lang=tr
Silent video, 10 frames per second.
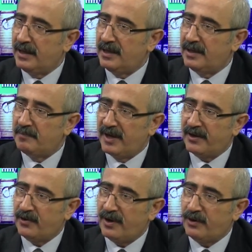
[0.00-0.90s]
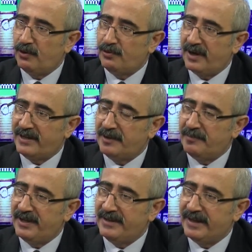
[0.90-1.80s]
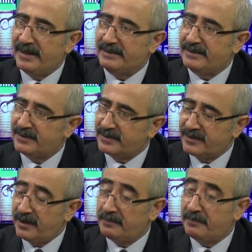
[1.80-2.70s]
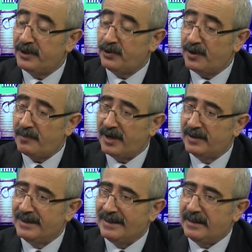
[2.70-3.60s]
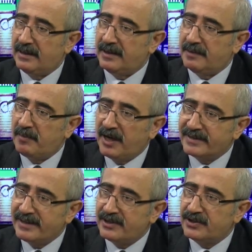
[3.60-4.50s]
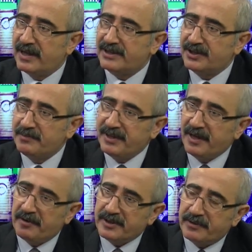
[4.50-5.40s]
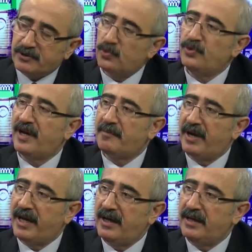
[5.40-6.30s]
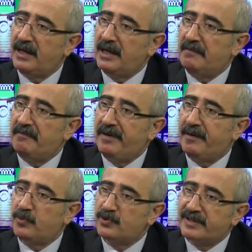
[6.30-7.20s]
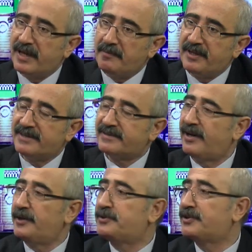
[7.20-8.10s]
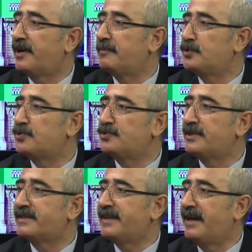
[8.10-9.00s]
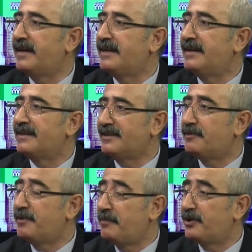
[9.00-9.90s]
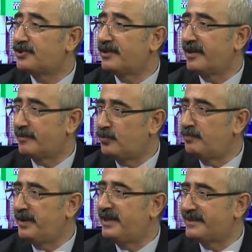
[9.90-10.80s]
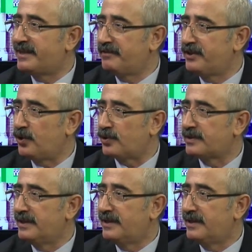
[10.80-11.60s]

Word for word: E, bana göre kültürel kimliğini de e, kaybediyor ama e, bazı yayıncılar şimdi yavaş yavaş uyanmaya ve bu semte sahip çıkalım düşüncesine girmeye başladılar. Bu beni sevindiriyor.